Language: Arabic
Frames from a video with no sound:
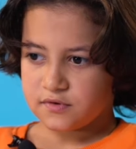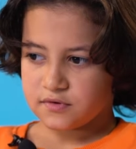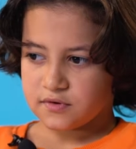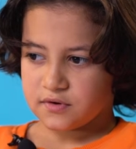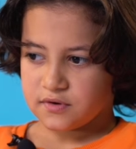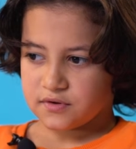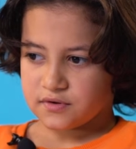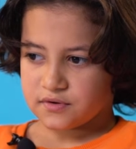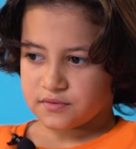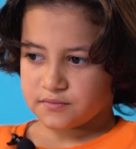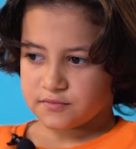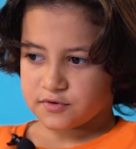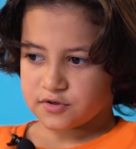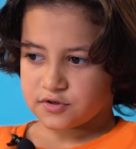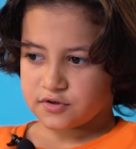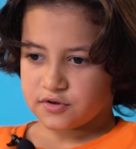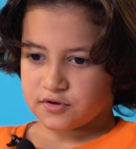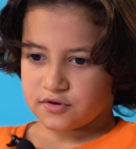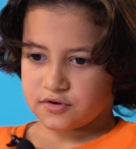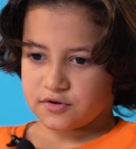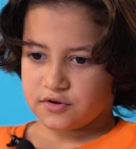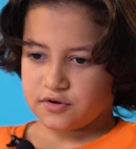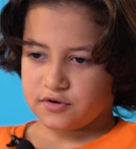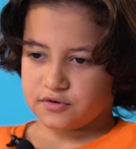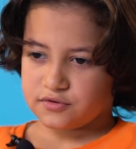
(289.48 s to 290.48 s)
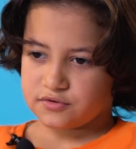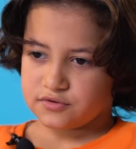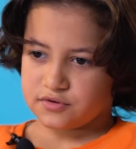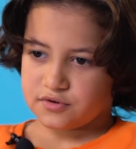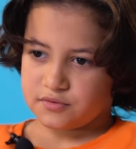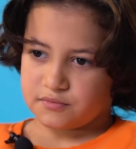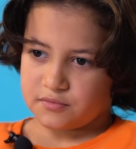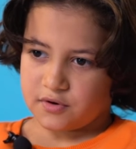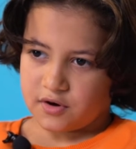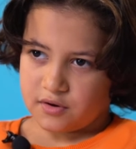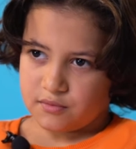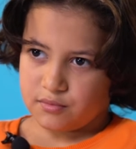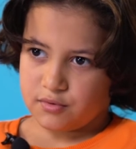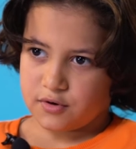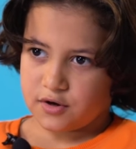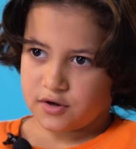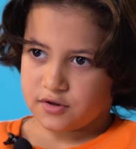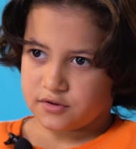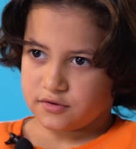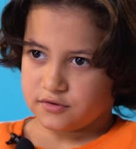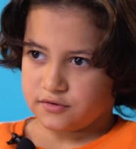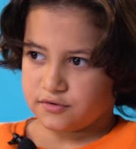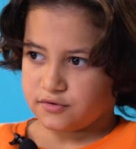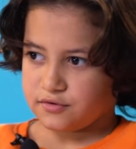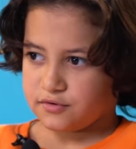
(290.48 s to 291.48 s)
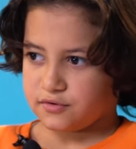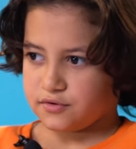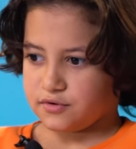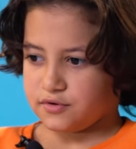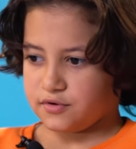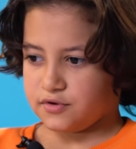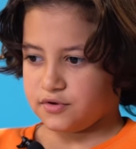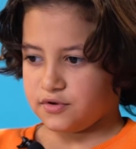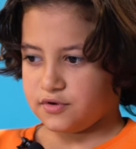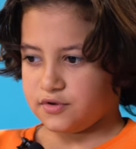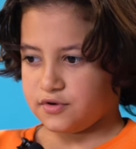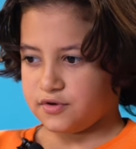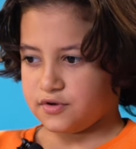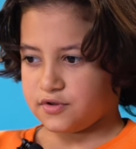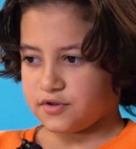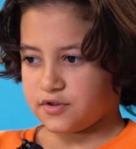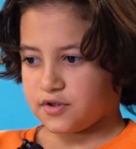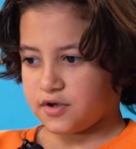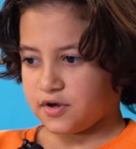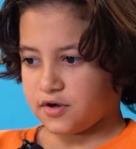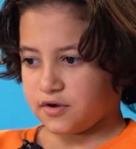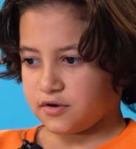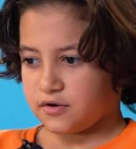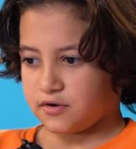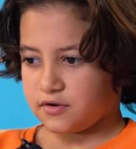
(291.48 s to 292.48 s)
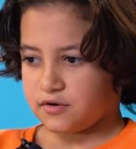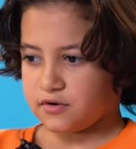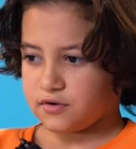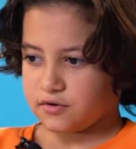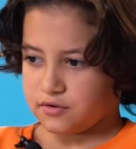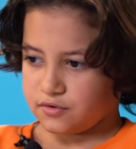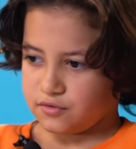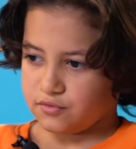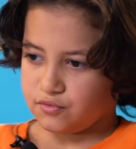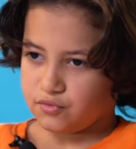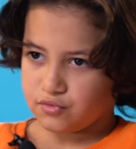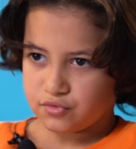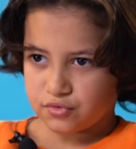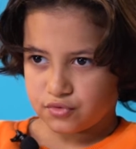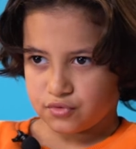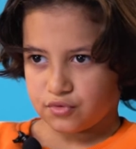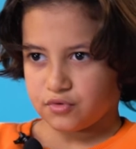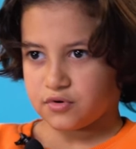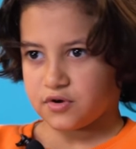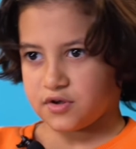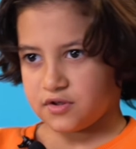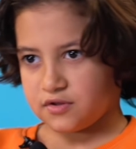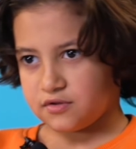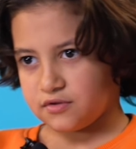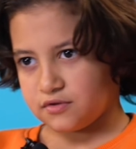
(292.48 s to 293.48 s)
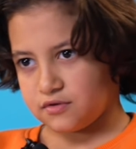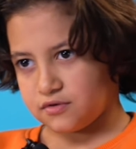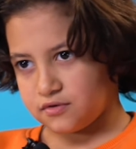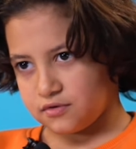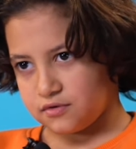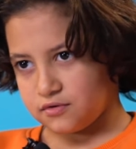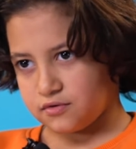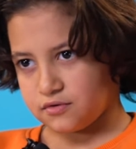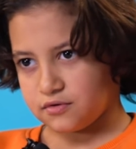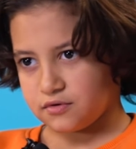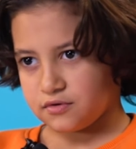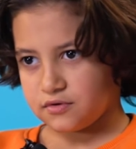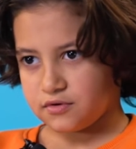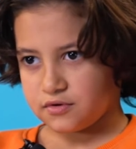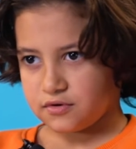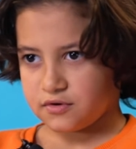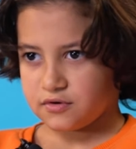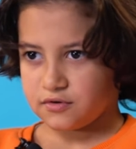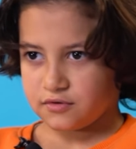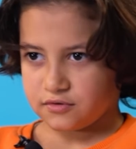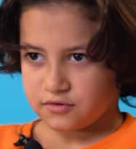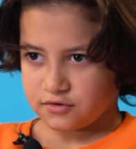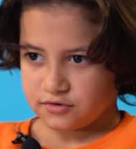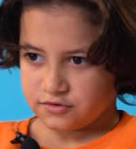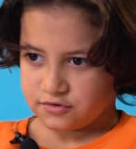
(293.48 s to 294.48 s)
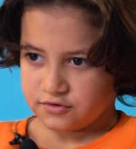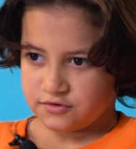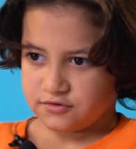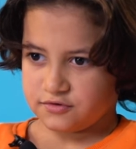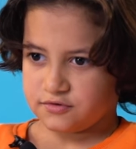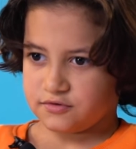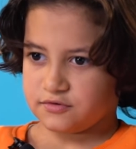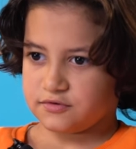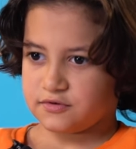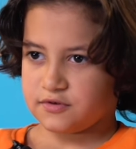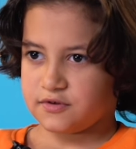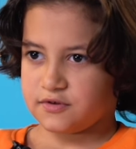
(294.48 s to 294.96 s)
يعني مثلا نهزر مع بعض آه، نضحك نقول نكت نحكي قصص